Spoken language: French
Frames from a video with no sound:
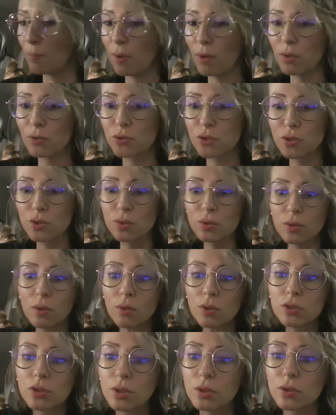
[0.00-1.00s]
Bon, du coup,
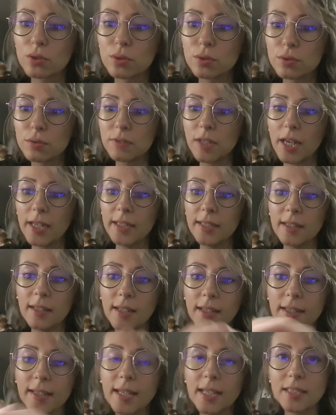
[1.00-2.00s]
on se retrouve. Là, il
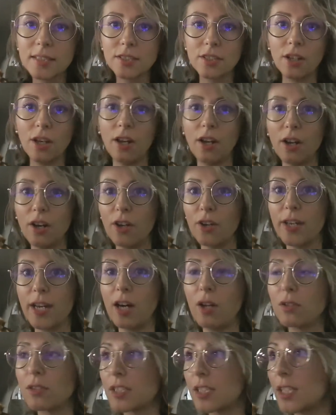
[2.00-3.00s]
est
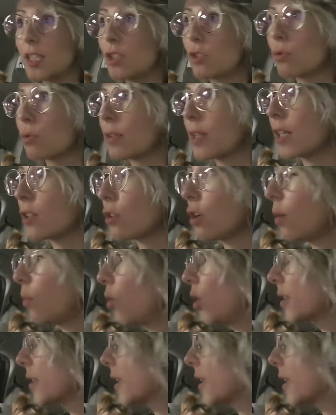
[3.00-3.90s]
15h46, donc 4h moins